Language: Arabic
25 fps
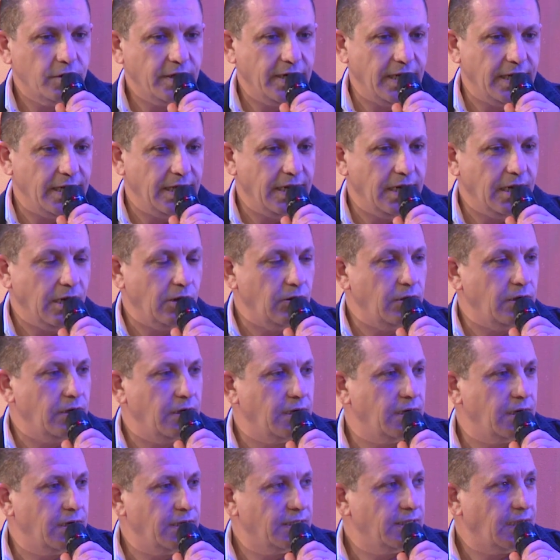خلال
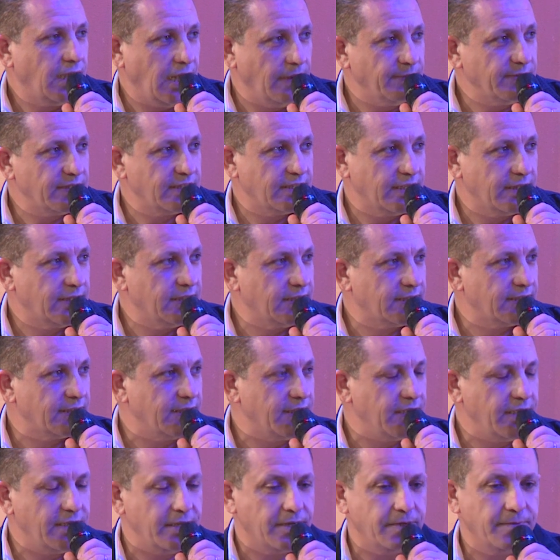هول خمس ست
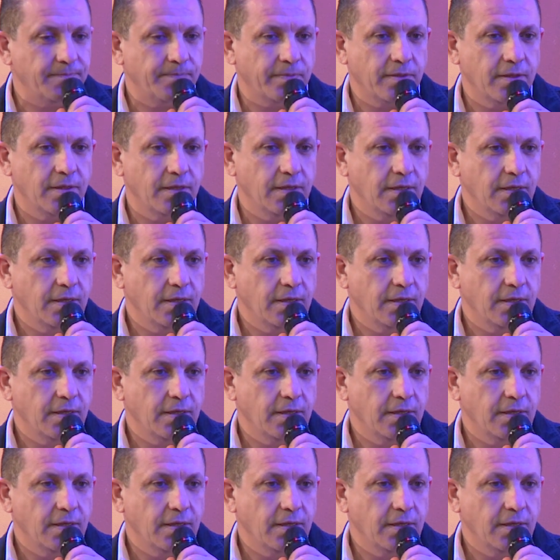سنين